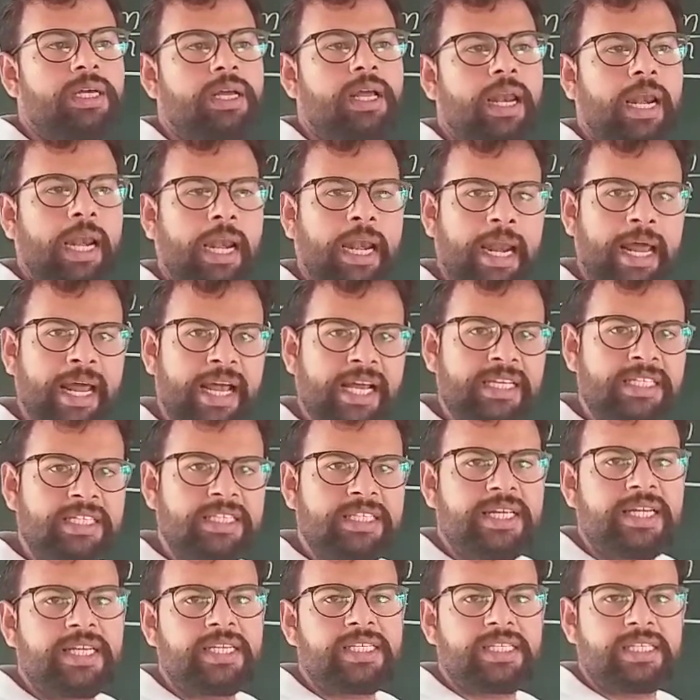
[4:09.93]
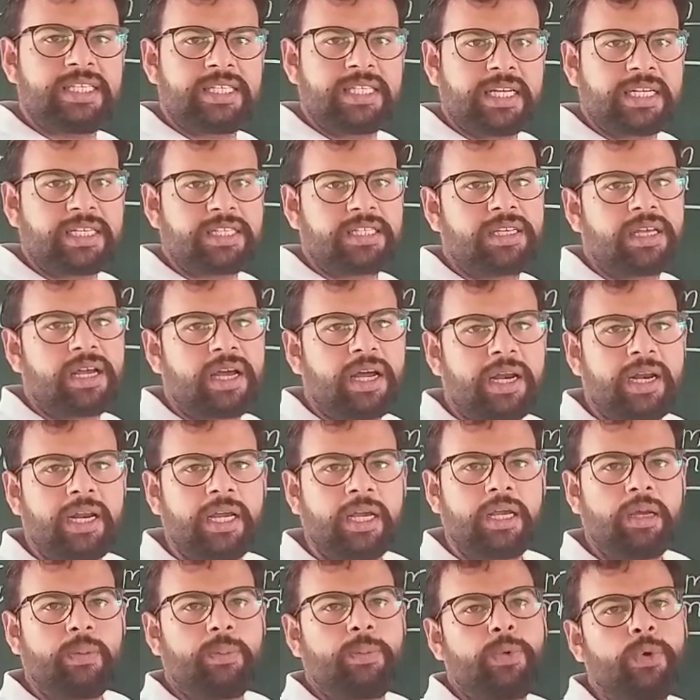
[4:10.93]
लेस देन सिक्स आने
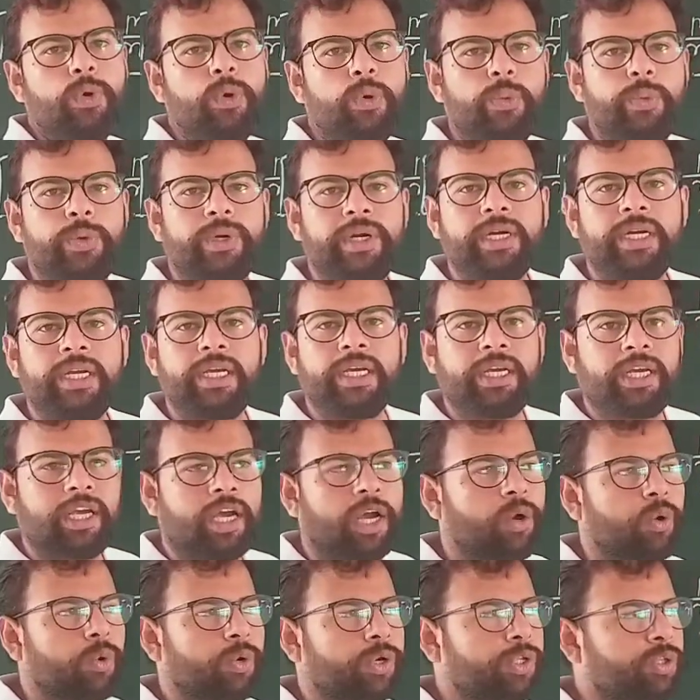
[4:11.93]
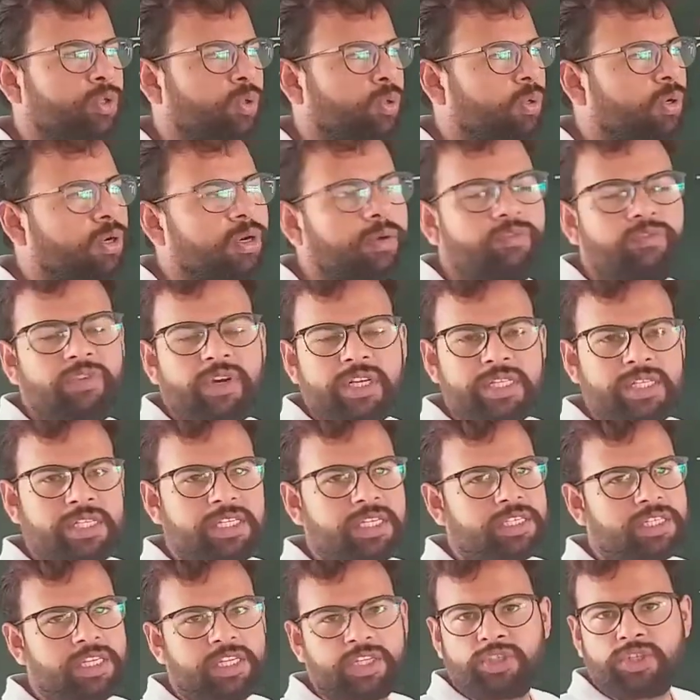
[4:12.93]
की प्रोबेबिलिटी क्या होगी तो वन
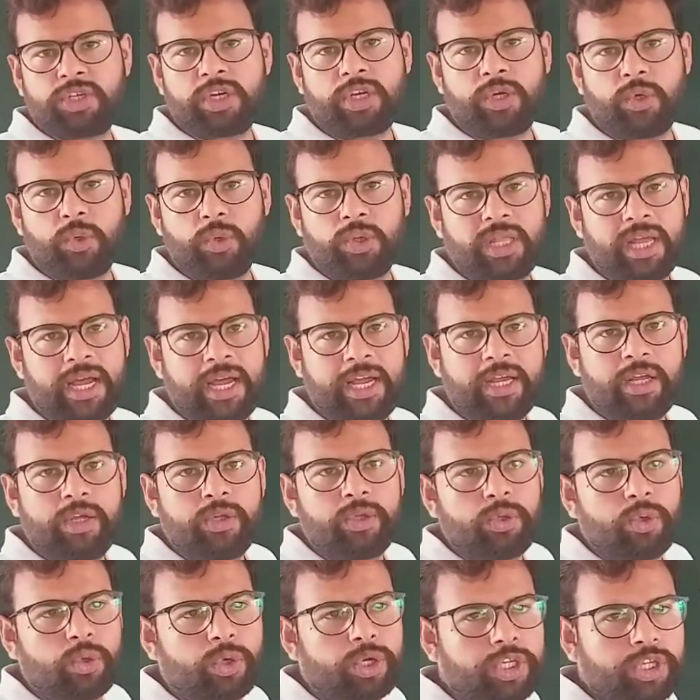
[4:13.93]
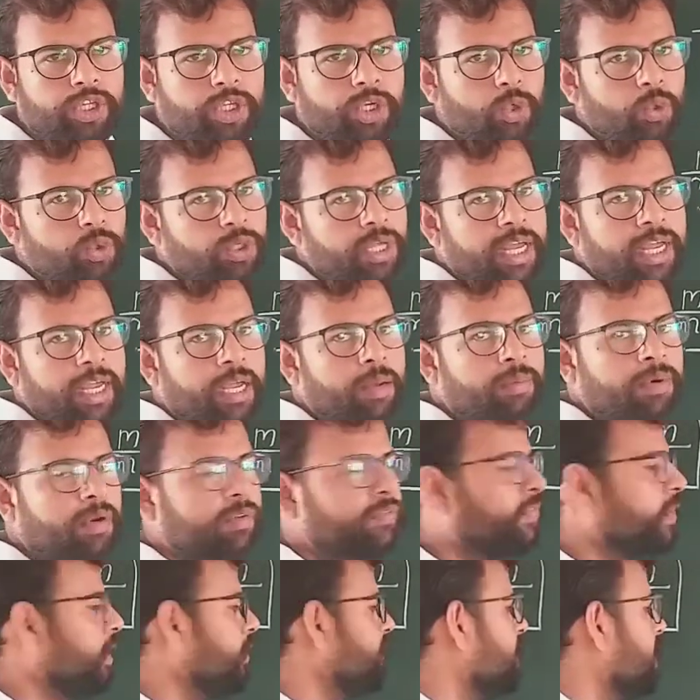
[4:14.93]
से सिक्स तक ही होता है तो कितनी हो जाएंगे अपने
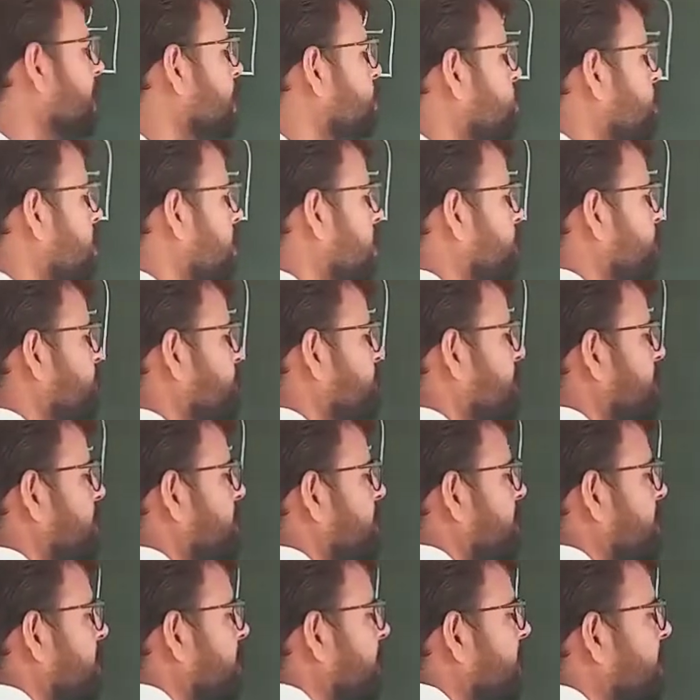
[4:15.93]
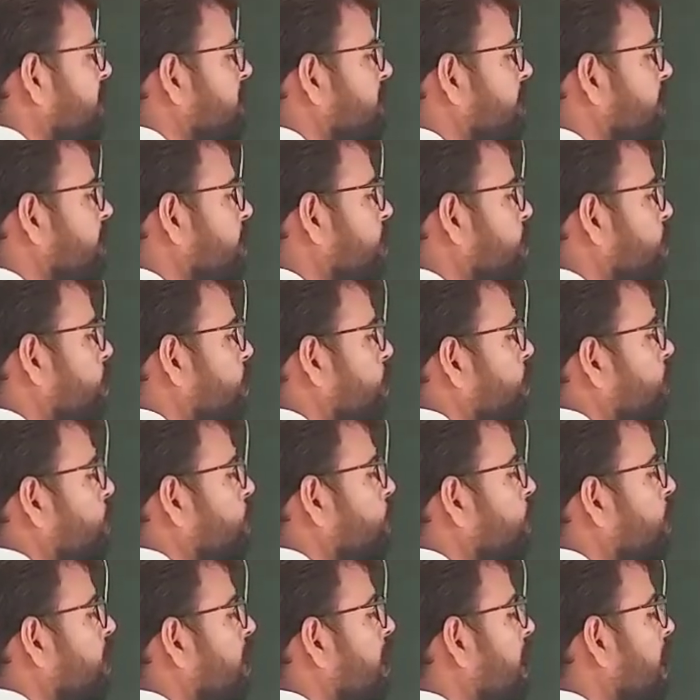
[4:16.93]
फेवर आउटकम्स सिक्स और
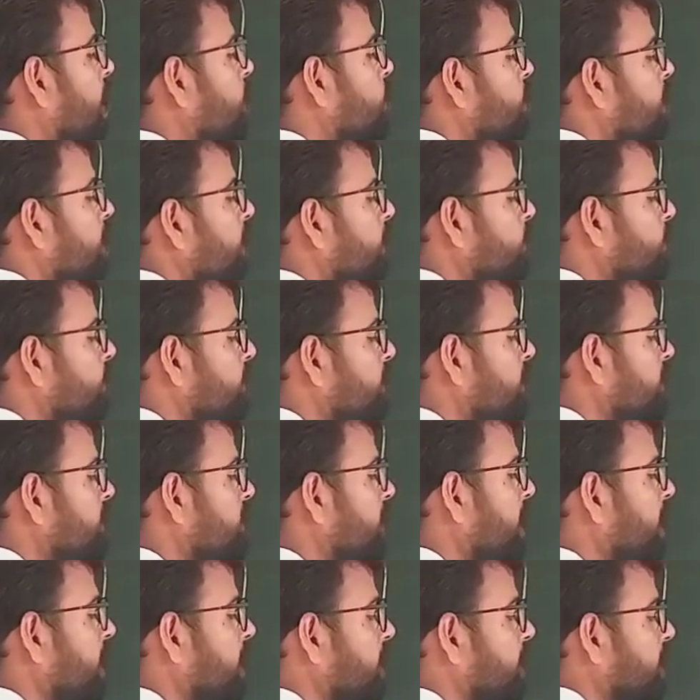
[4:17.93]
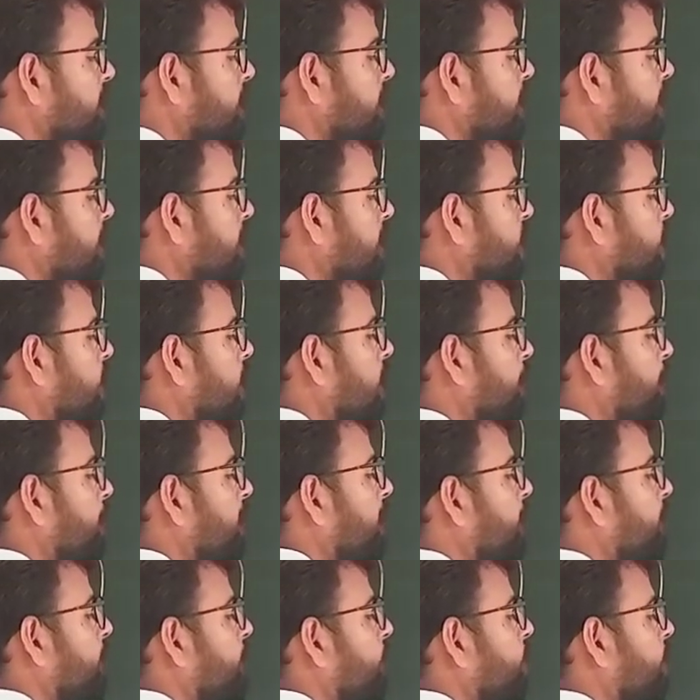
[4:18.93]
टोटल आउटकम्स सिक्स और
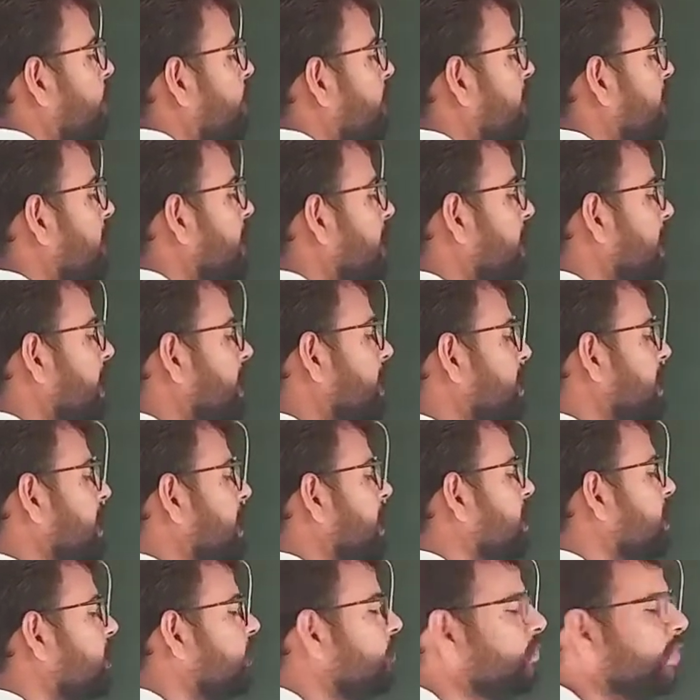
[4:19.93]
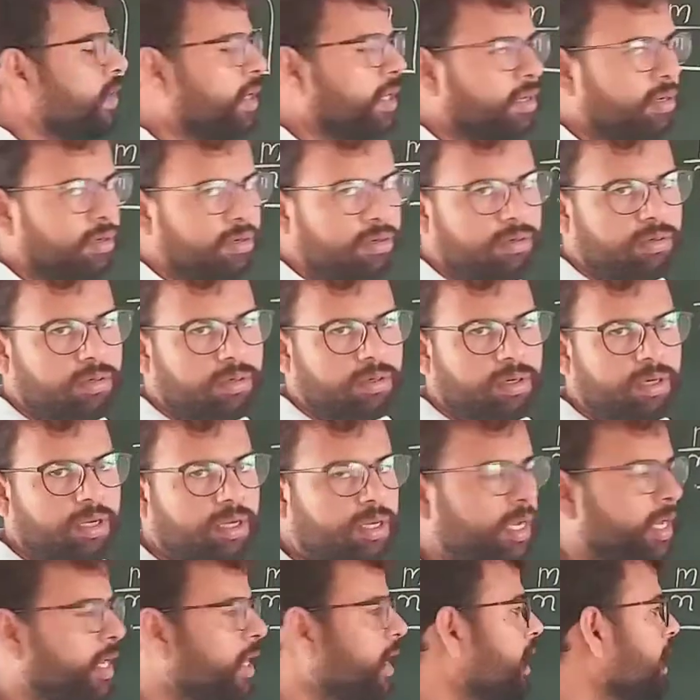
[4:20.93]
अपना प्रोबेबिलिटी क्या जाएगी वन
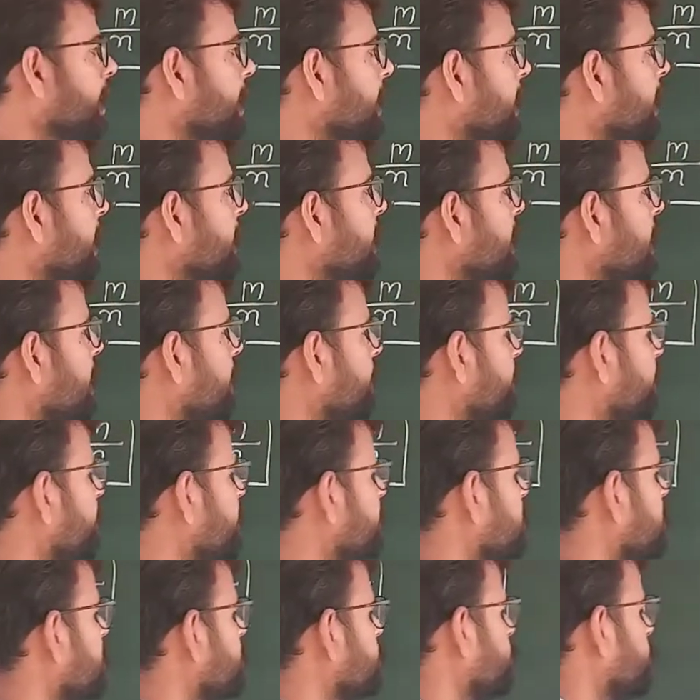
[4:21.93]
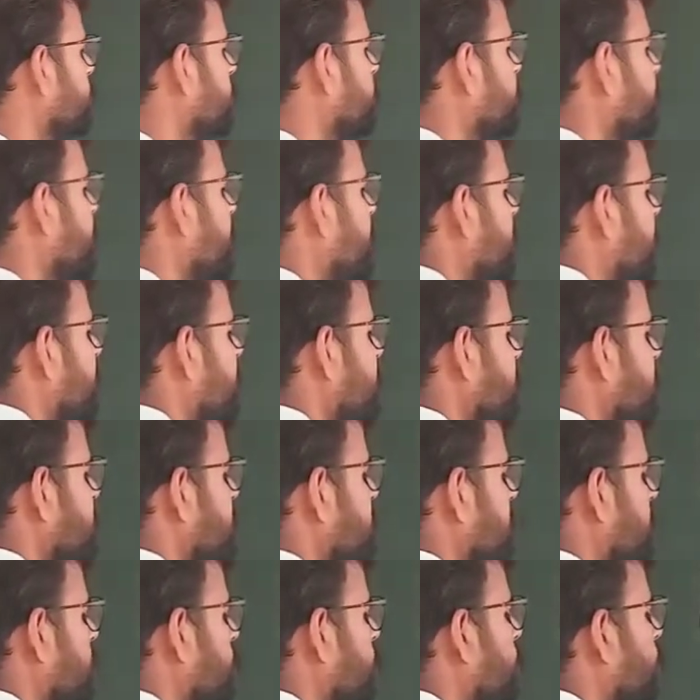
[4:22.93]
ठीक है नहीं हमेशा जो अपना
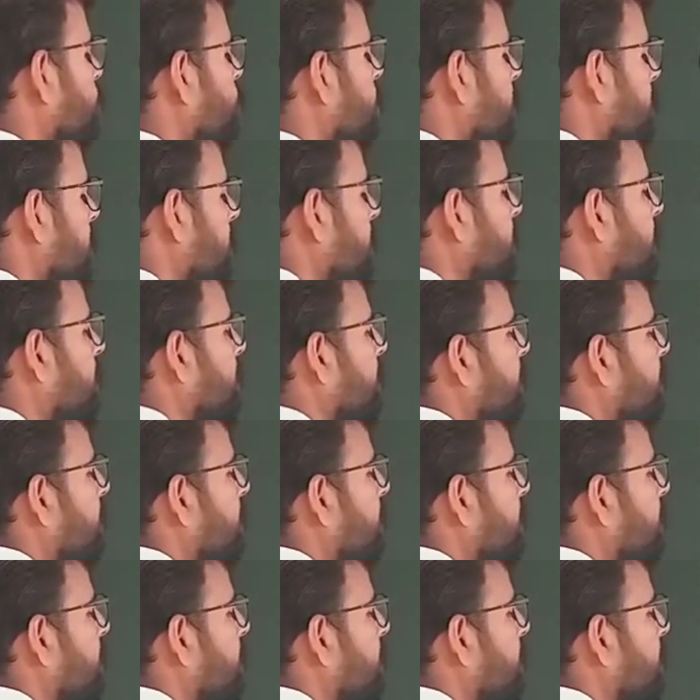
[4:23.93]
आंसर होगा ना